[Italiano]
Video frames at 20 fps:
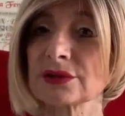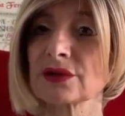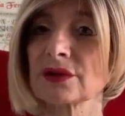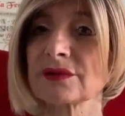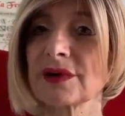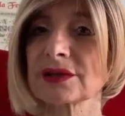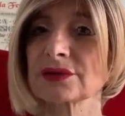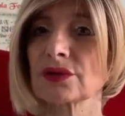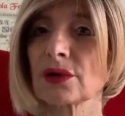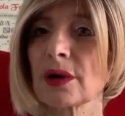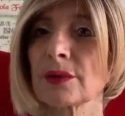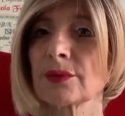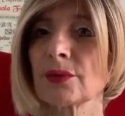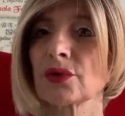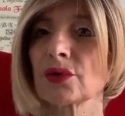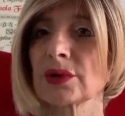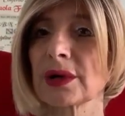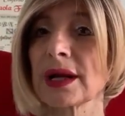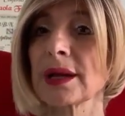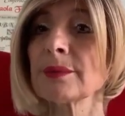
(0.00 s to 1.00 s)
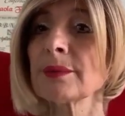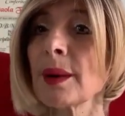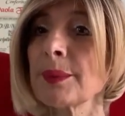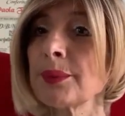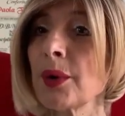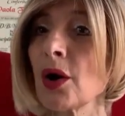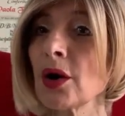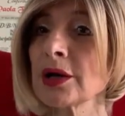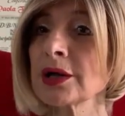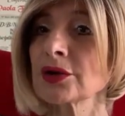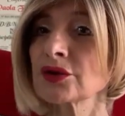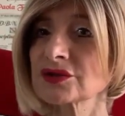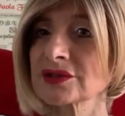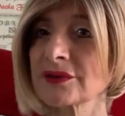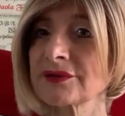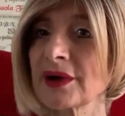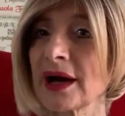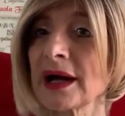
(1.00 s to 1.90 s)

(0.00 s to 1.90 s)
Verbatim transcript: trovato l'amore, ma poi cosa